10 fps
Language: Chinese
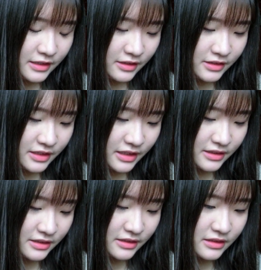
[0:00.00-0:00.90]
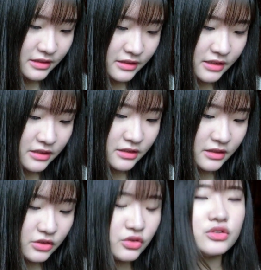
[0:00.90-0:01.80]
然后接下来这四个其实是
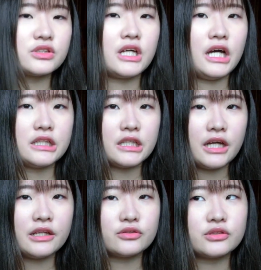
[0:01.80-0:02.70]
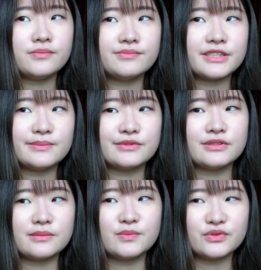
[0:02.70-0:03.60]
那时候就是看一看，然后觉得嗯这个不错，
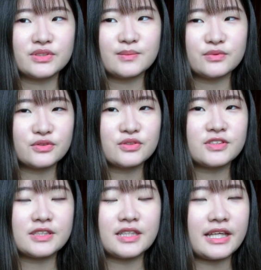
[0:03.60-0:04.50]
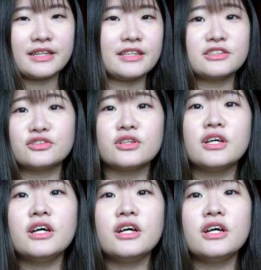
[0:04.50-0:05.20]
这个不错，这个不错，就直接给它点进去